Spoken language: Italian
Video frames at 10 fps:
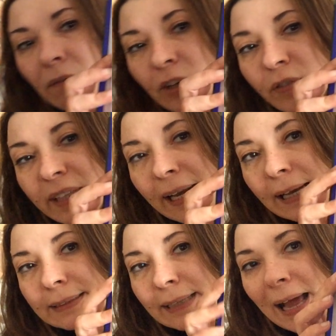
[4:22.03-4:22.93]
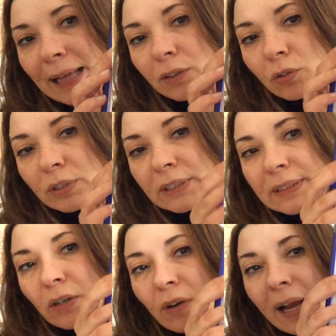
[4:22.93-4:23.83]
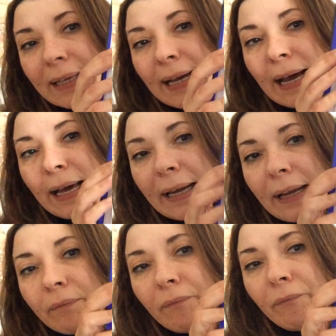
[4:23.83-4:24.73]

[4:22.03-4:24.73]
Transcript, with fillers: faccio vedere il tratto di zero calcare